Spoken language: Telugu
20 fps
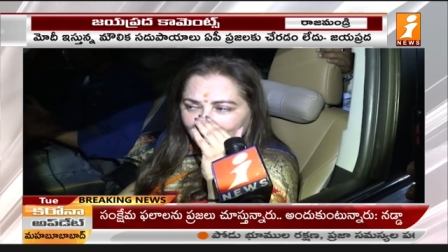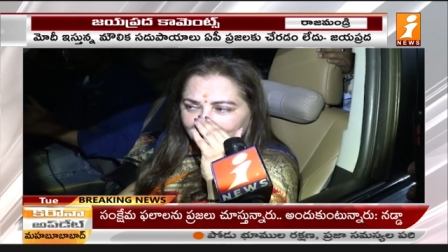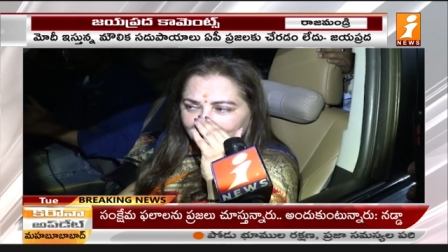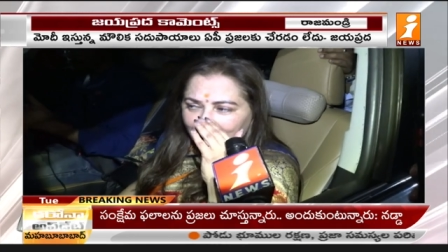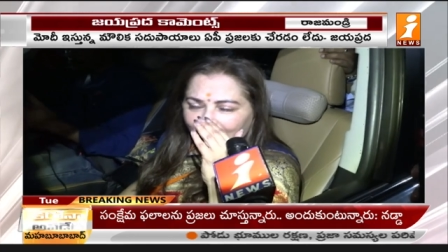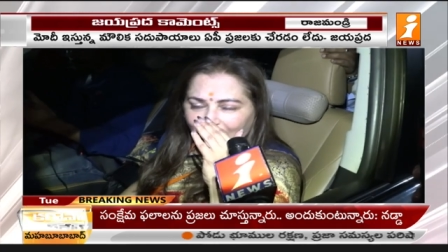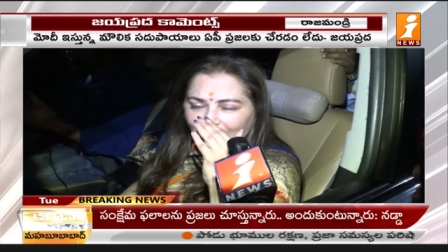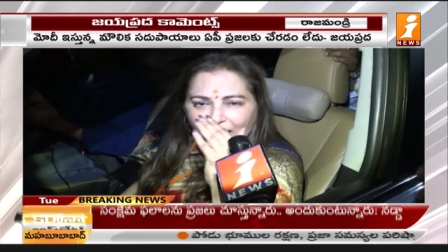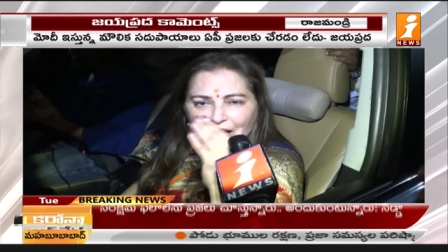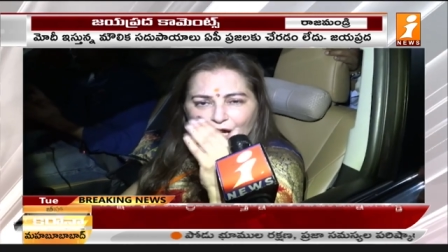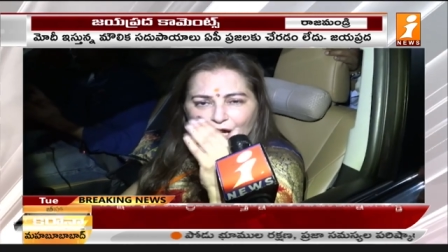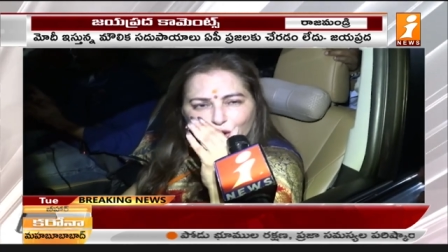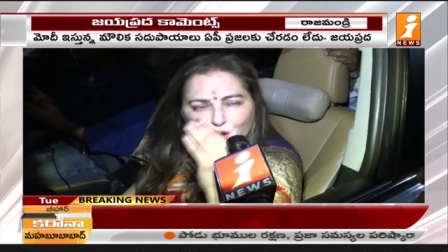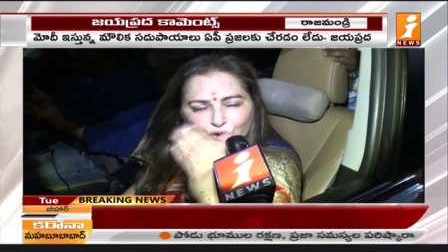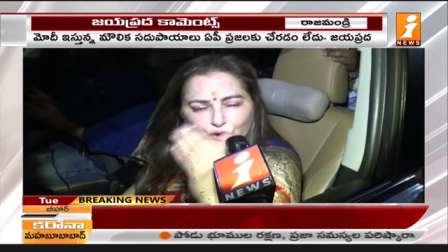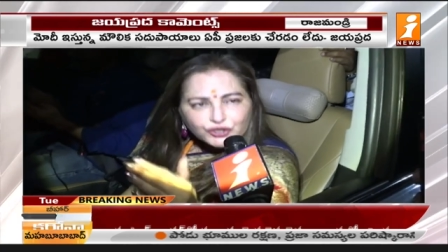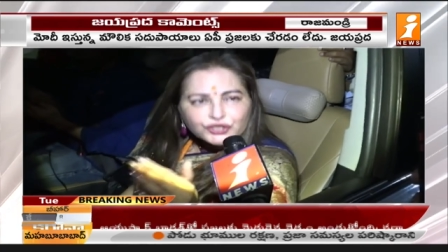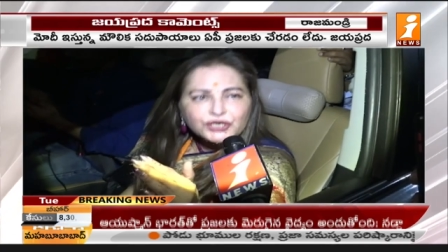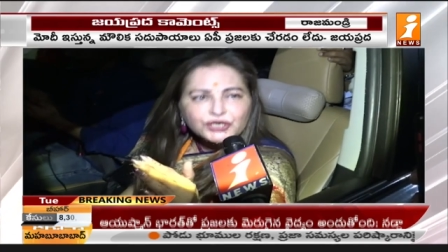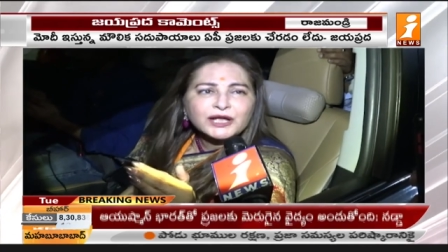చాలా
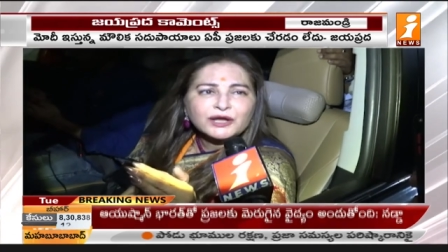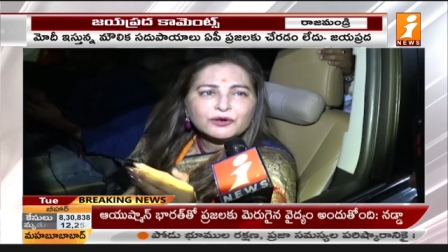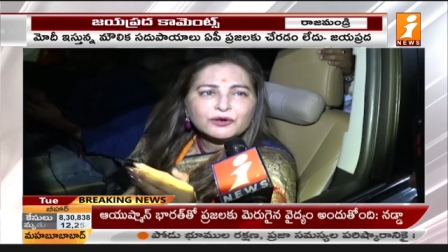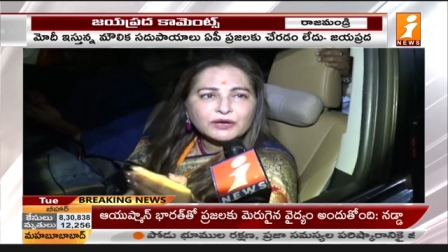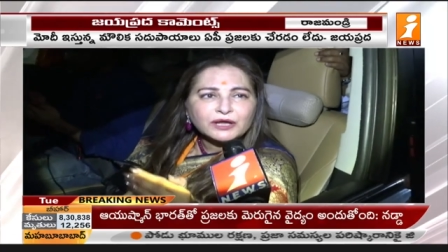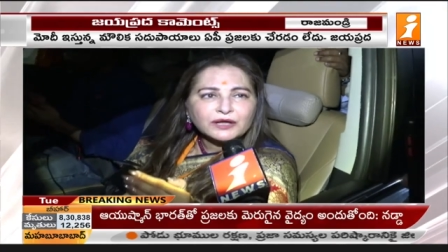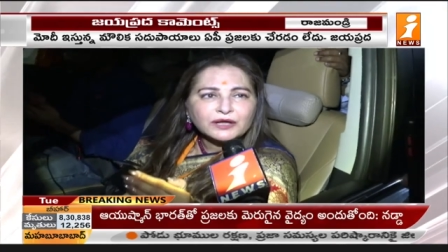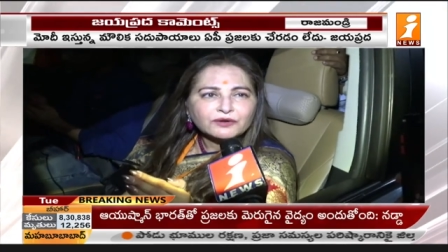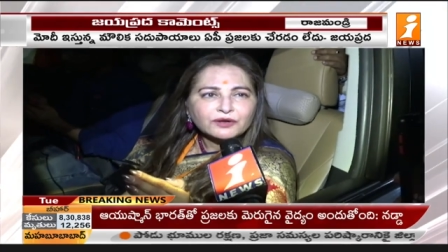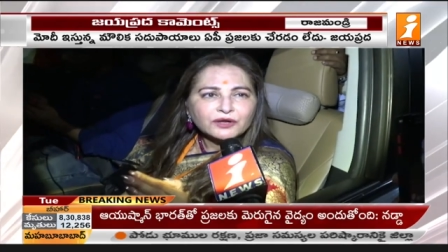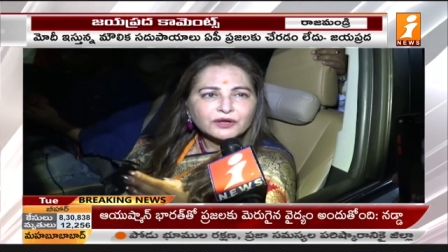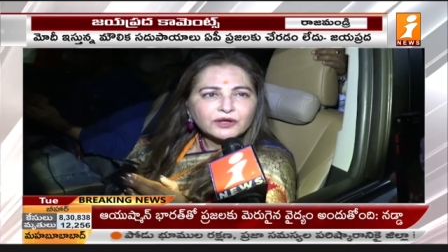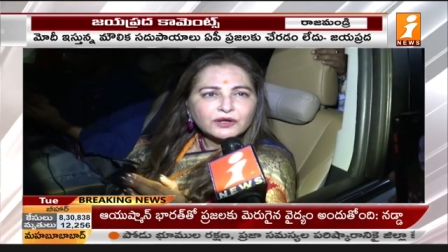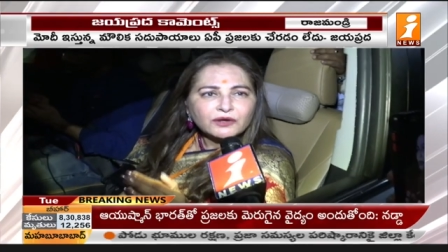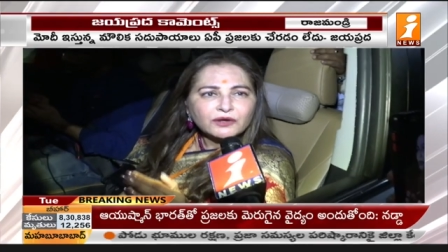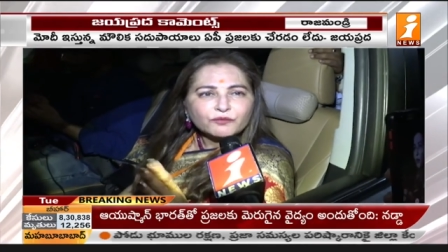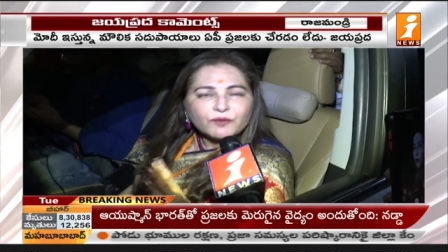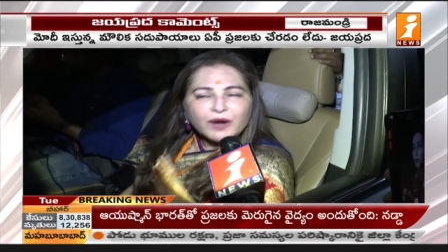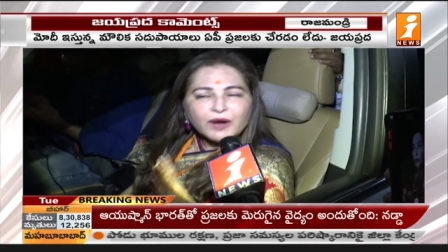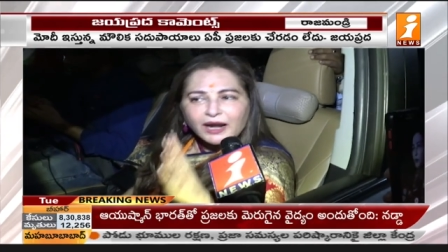ఆక్రోషంగా ఉన్నారు
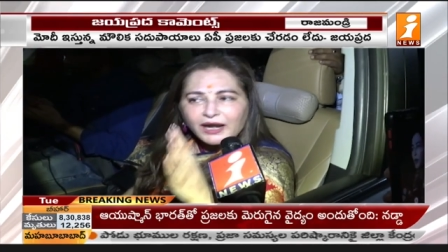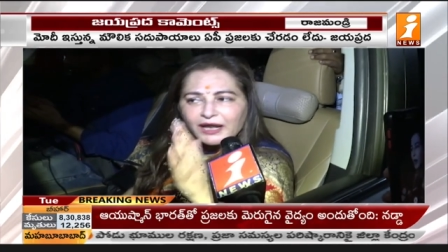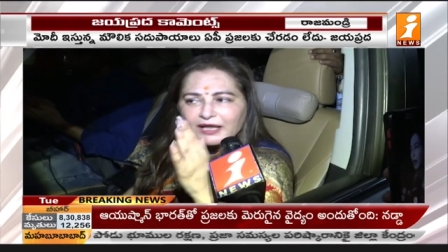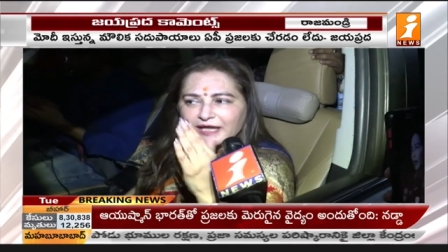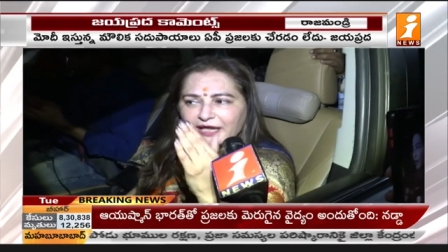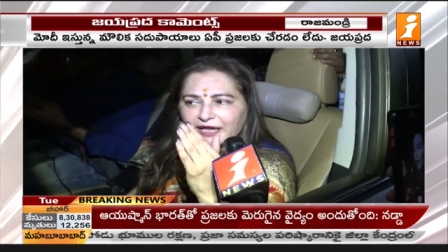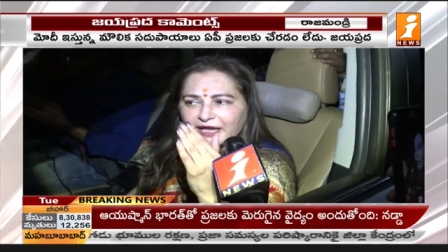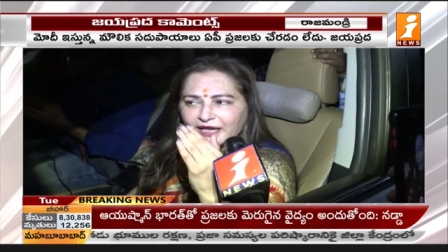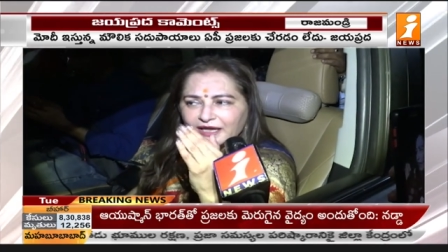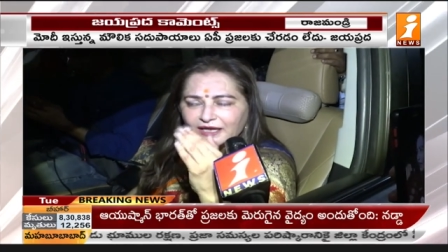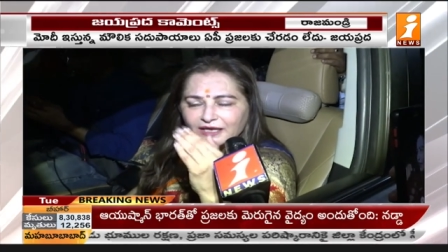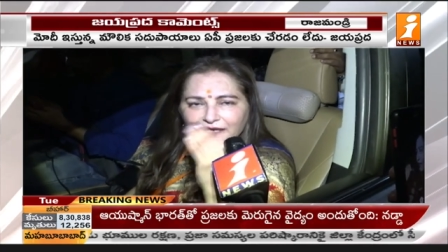వాళ్ళకి